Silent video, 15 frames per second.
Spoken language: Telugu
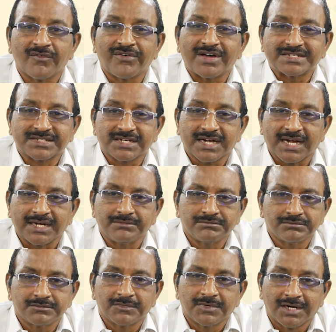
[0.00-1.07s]
ఫస్ట్ క్రై
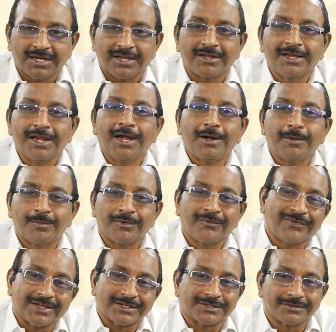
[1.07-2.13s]
అంటే ఏడుపు
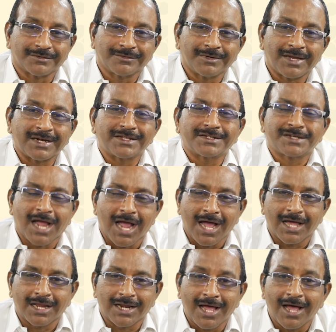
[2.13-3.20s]
ఫస్ట్ అంటే
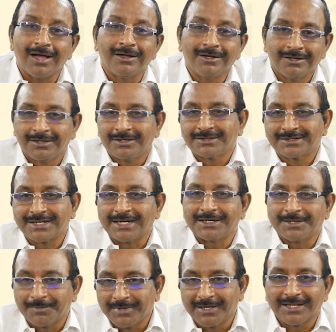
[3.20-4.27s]
చాలా
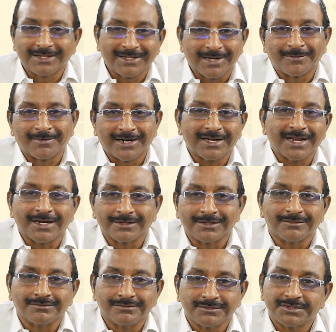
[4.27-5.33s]
చంటి పిల్లలది అనమాట
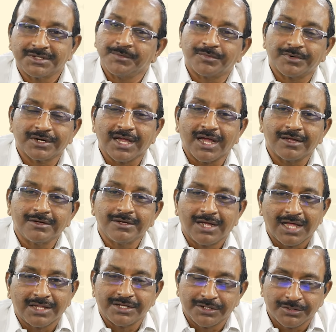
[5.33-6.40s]
అర్థం సింపుల్గా
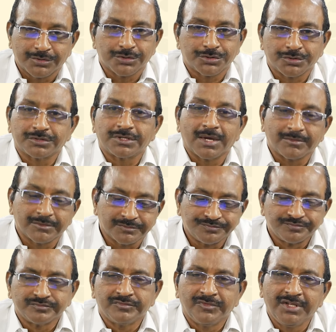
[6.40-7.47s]
అదేంటిదో చూద్దాము
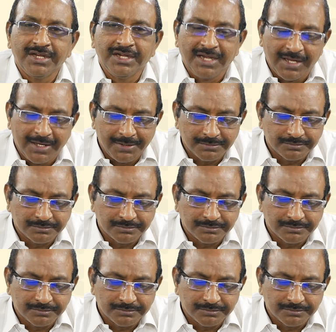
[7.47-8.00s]
దీన్నే